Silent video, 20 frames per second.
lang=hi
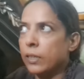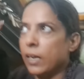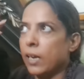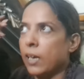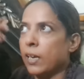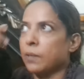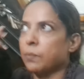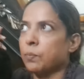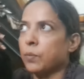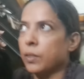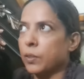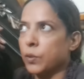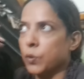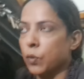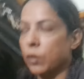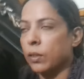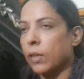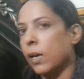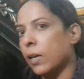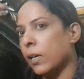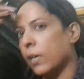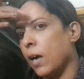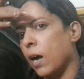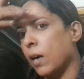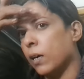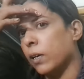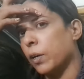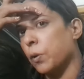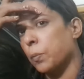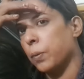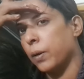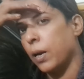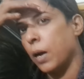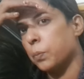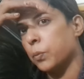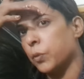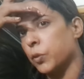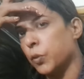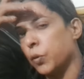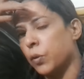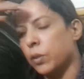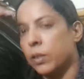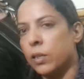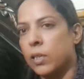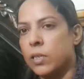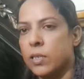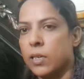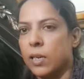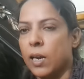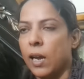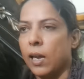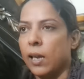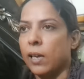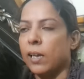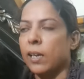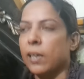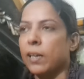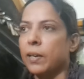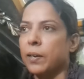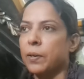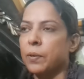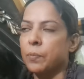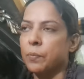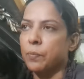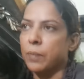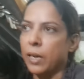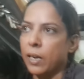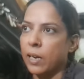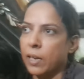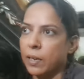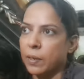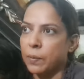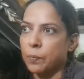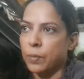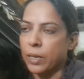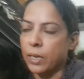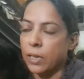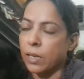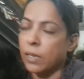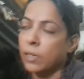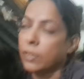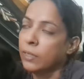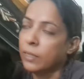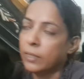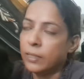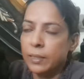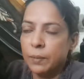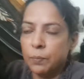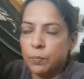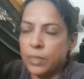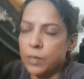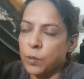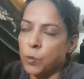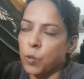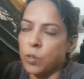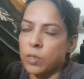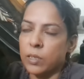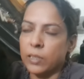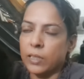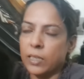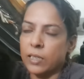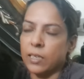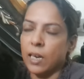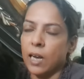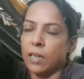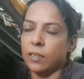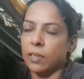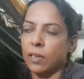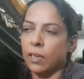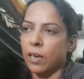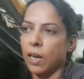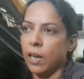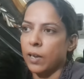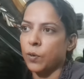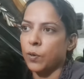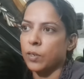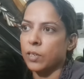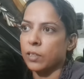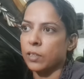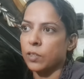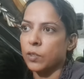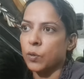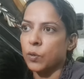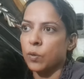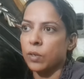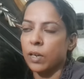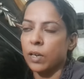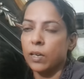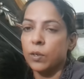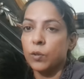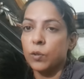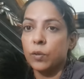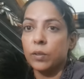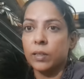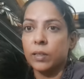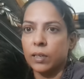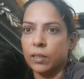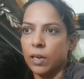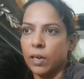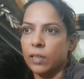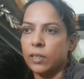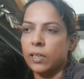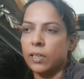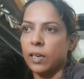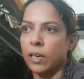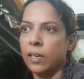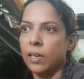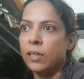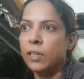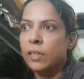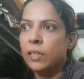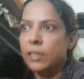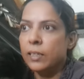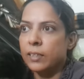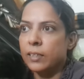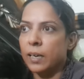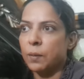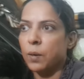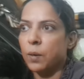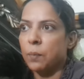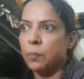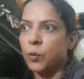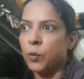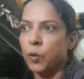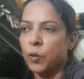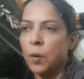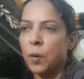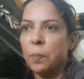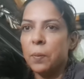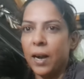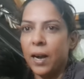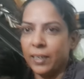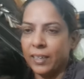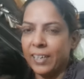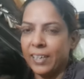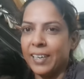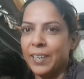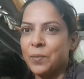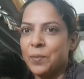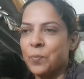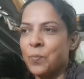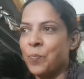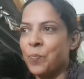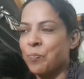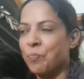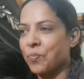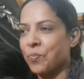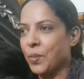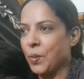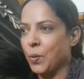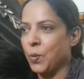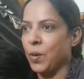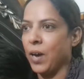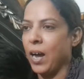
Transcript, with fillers: ये सोनिया की आंख के ऊपर आपको चोट नज़र आएगी मेरी मेरी मेरी दोस्त के साथ लड़ाई होगी तो सोनिया ने उसको धक्का दिया जब हम दोनों भागी हैं तो